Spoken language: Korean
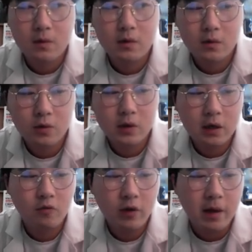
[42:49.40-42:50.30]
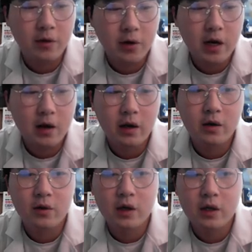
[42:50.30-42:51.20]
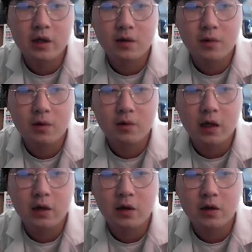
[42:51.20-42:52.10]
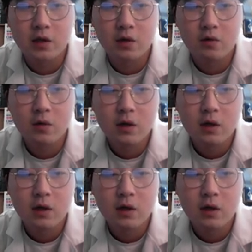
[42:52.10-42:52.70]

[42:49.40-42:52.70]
꽃에 꿀이 많더라 라는 거를 이제 점점 길들여지는 거고,